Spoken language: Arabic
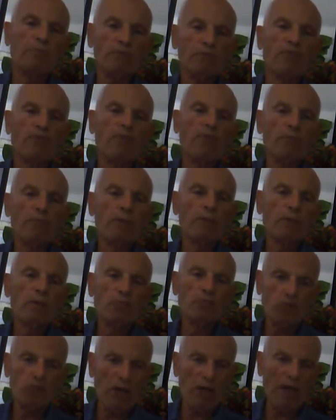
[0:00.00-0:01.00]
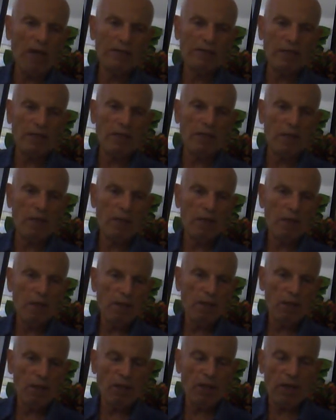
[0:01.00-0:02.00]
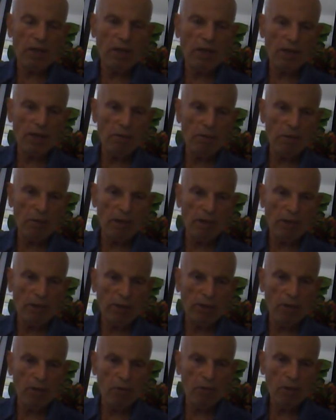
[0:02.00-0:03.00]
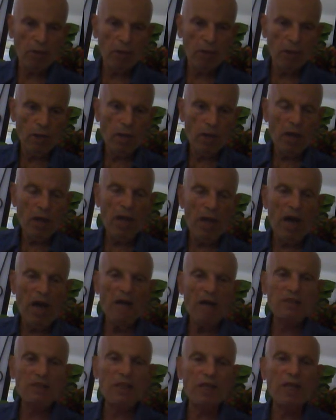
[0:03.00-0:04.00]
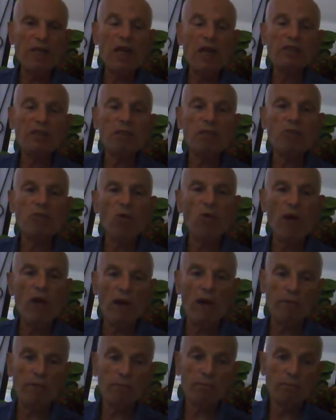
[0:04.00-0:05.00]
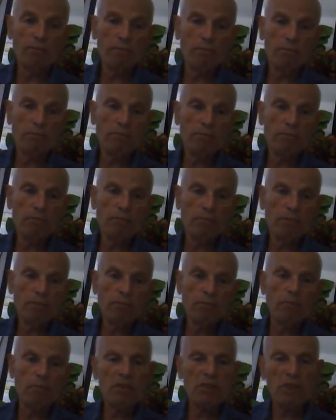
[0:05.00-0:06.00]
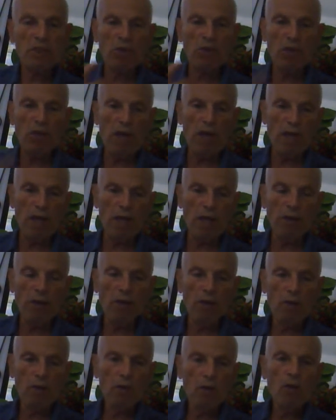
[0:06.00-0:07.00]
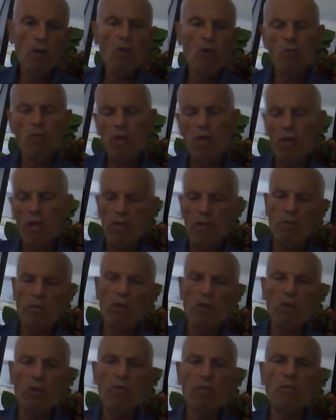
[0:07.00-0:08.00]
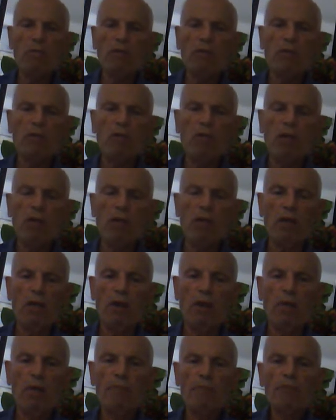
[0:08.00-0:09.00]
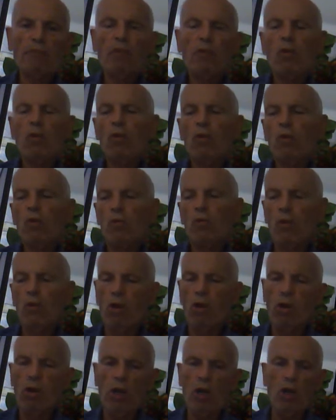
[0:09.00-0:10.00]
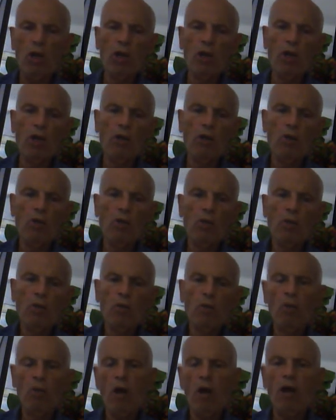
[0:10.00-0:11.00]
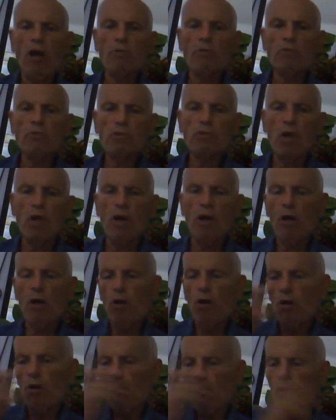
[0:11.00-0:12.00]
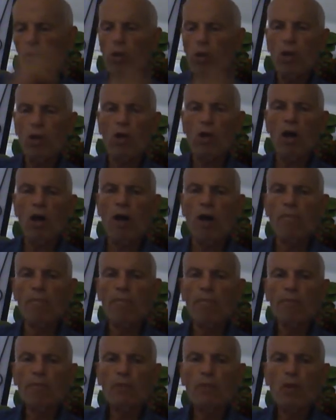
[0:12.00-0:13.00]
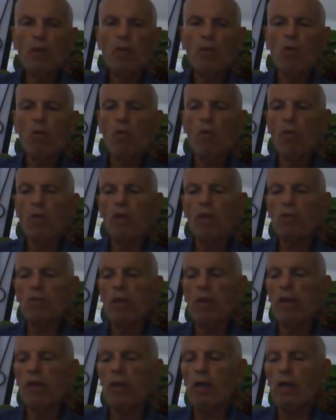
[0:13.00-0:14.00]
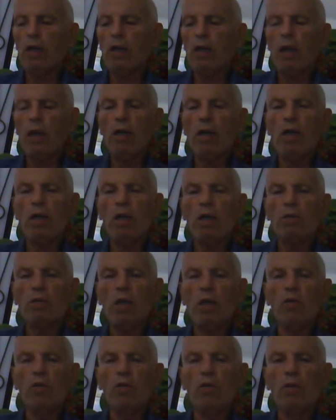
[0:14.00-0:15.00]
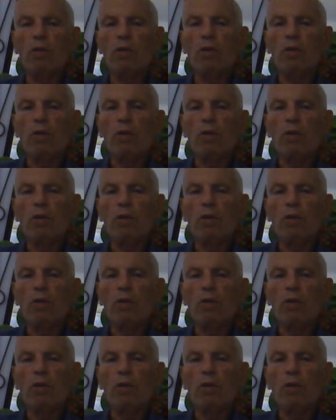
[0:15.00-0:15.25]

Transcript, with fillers: تفهم مش العاصي ذكر البقر راهو العاصي اللي يعصي مولاه بالسر والعان وماذا منهم يمثلوا علينا والحي والأقمصة والنقاب هم يختلون يخ...